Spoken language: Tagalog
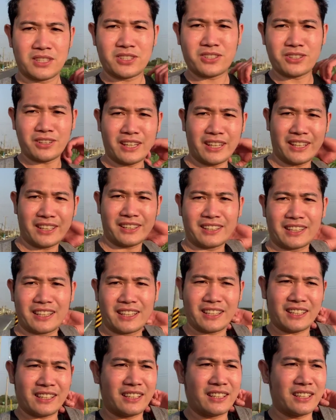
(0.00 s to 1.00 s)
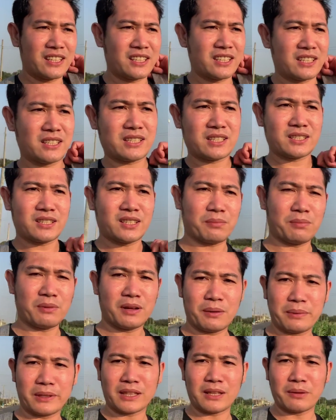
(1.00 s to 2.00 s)
So ayan guys,
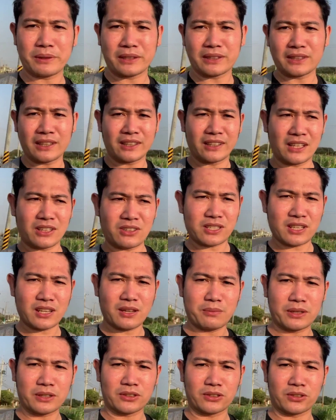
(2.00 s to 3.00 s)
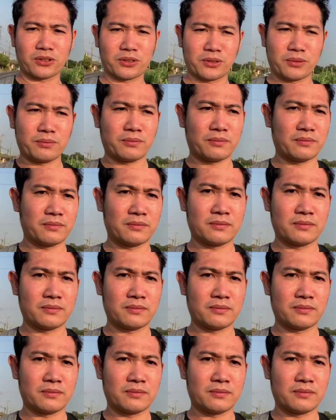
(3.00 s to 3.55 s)
palapit-lapit na rin ako sa aming dorm.